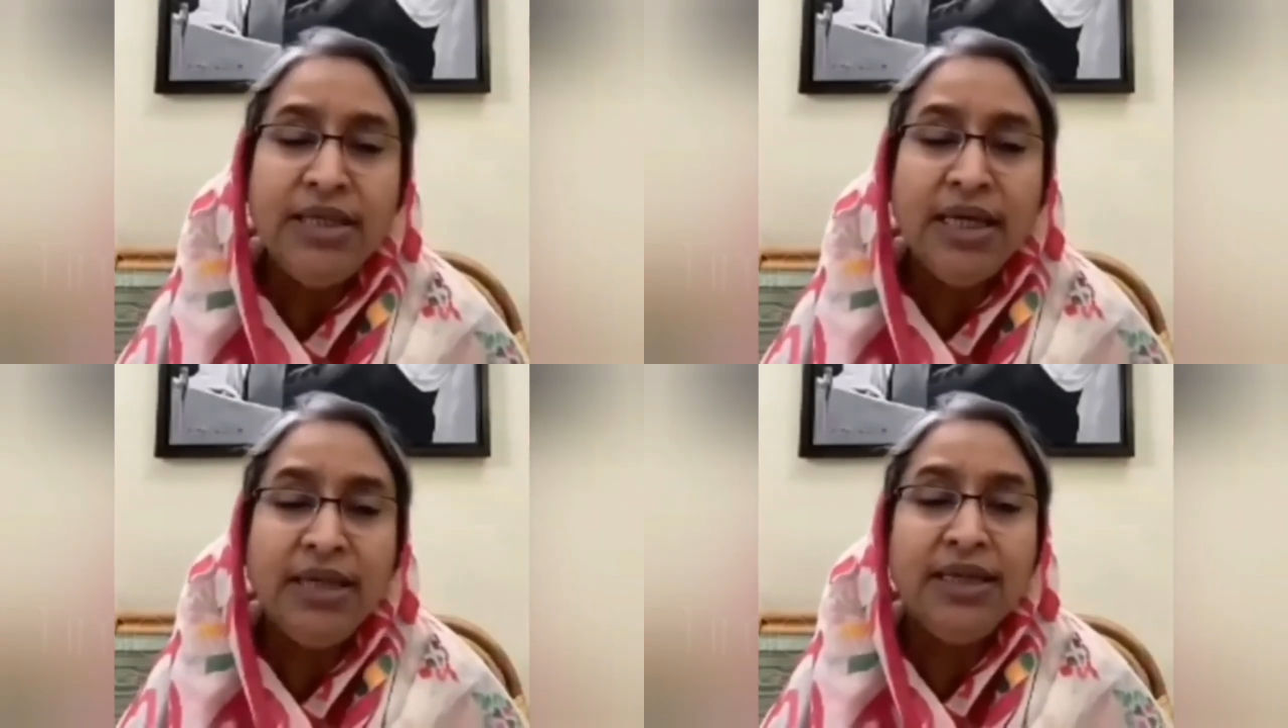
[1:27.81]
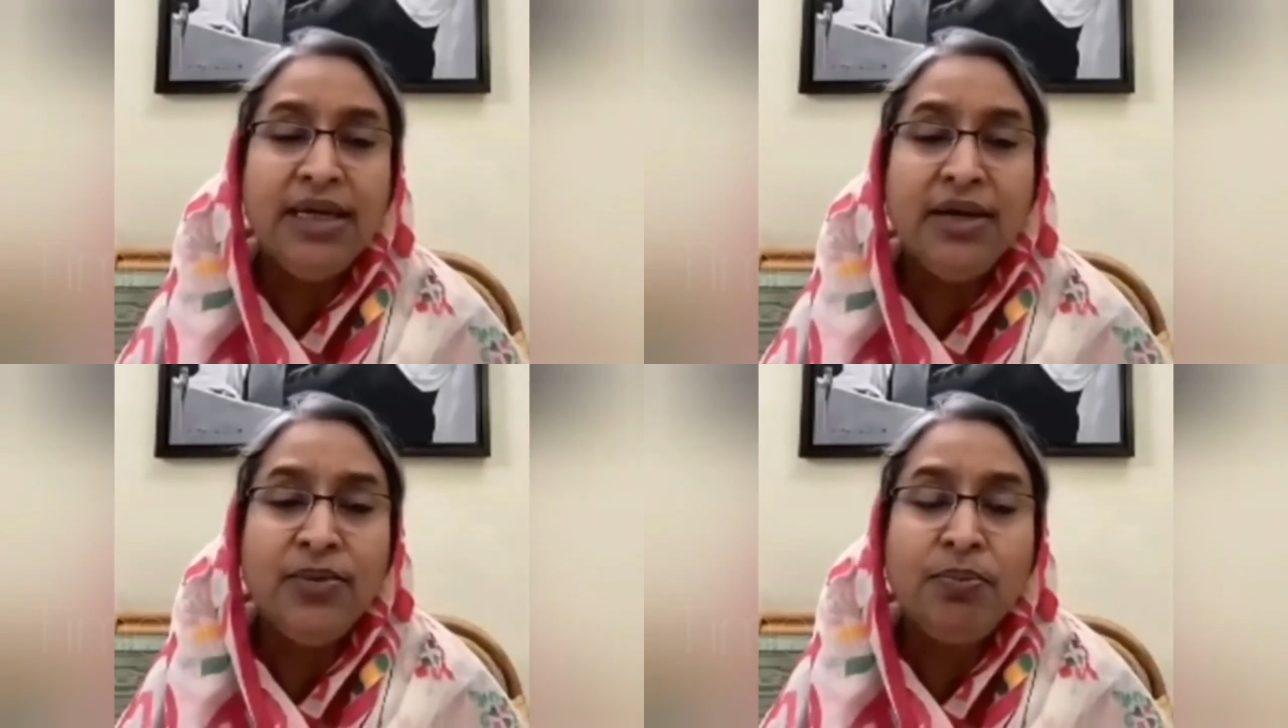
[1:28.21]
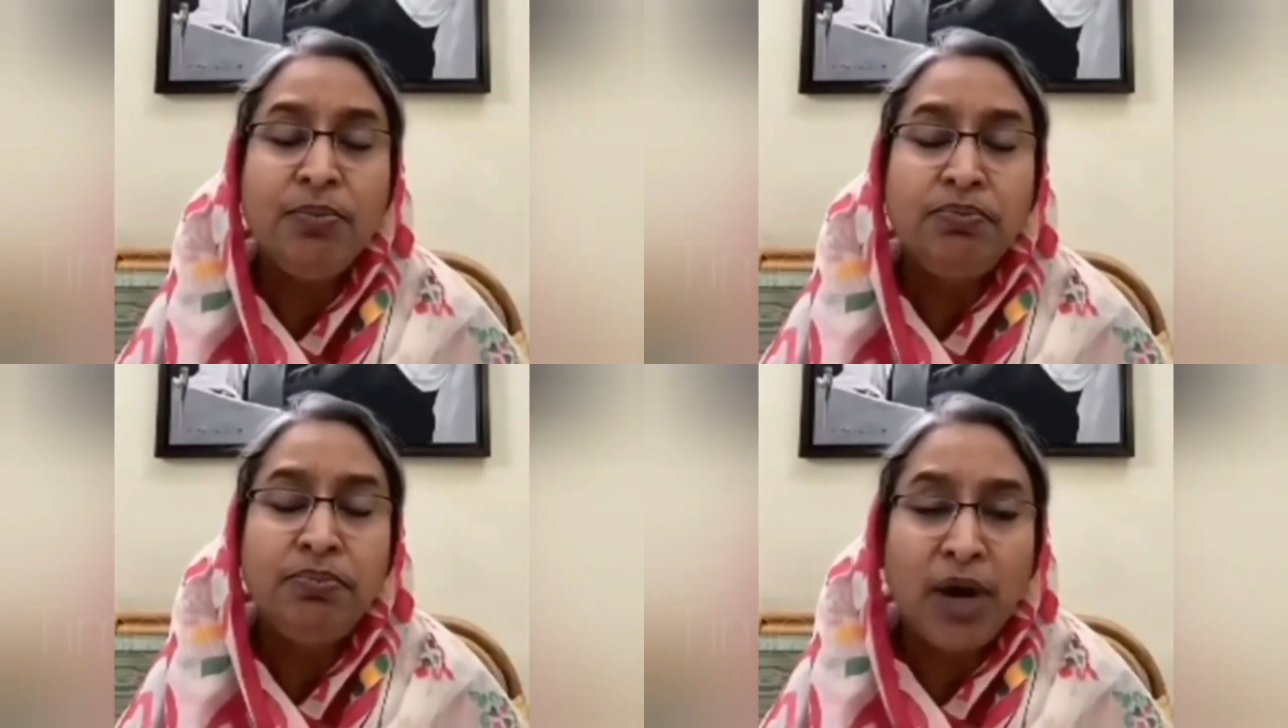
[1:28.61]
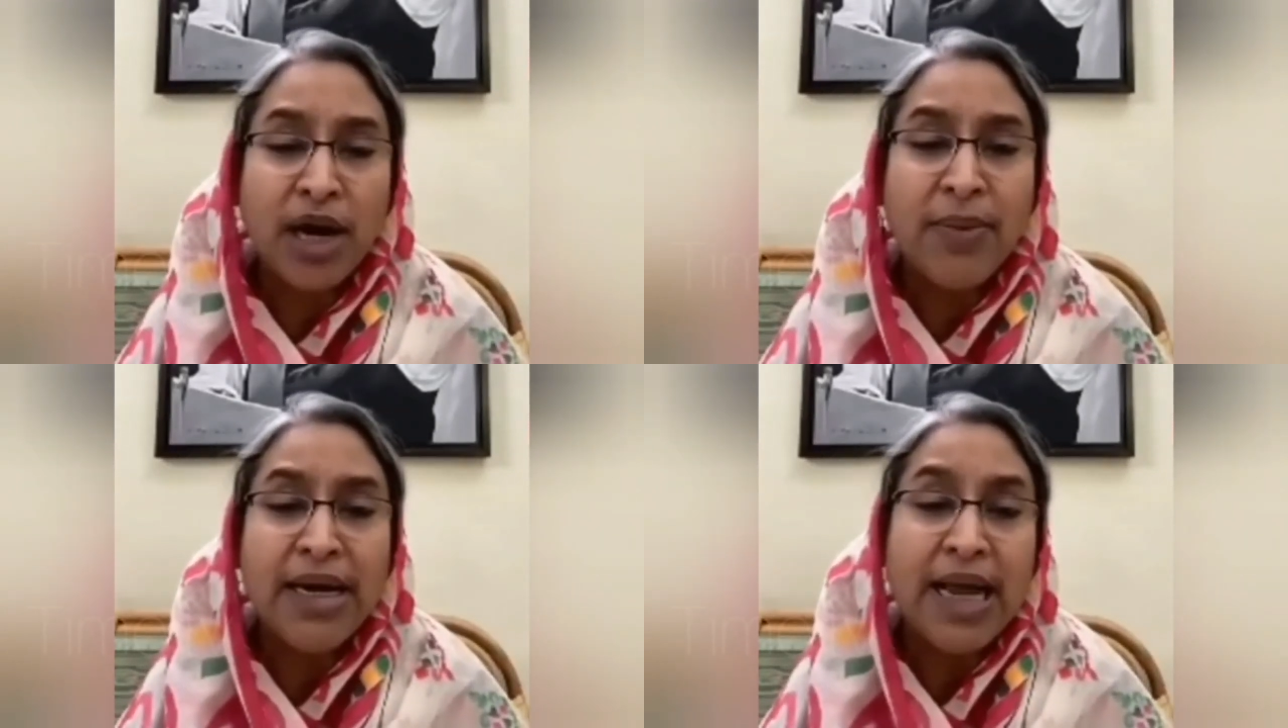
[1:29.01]
তাদেরকে
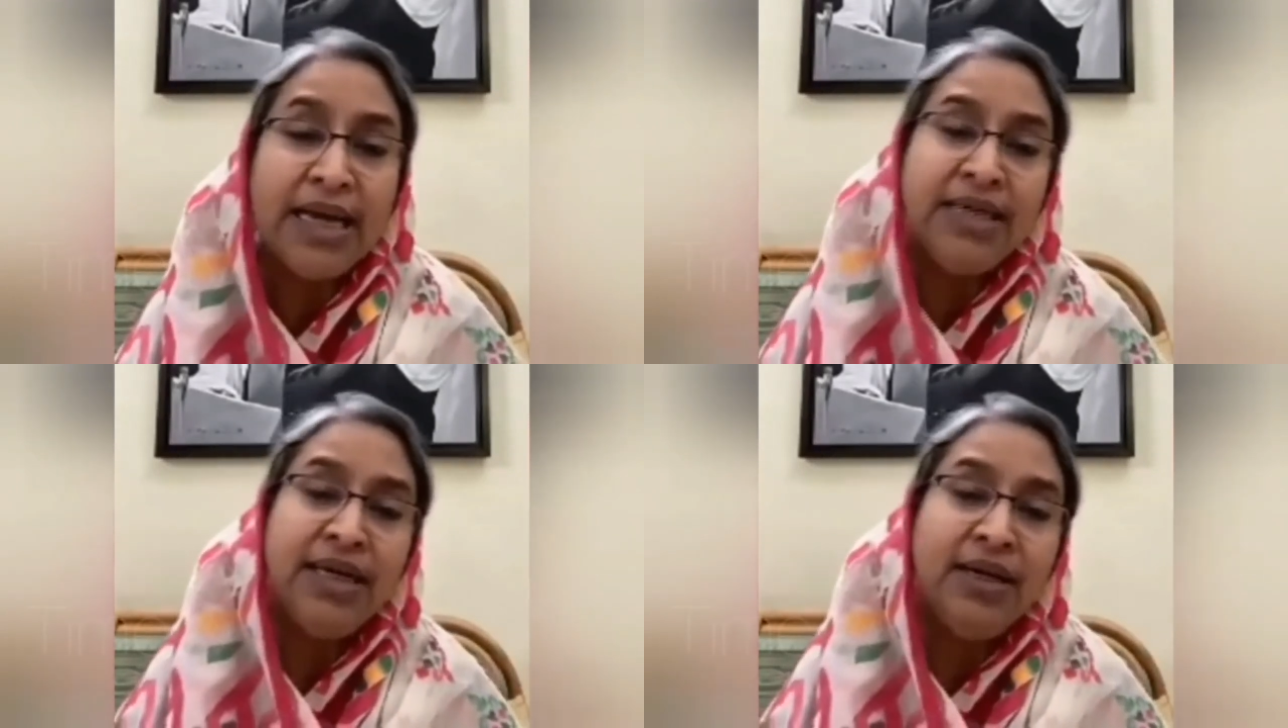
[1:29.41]
পড়াবার একটা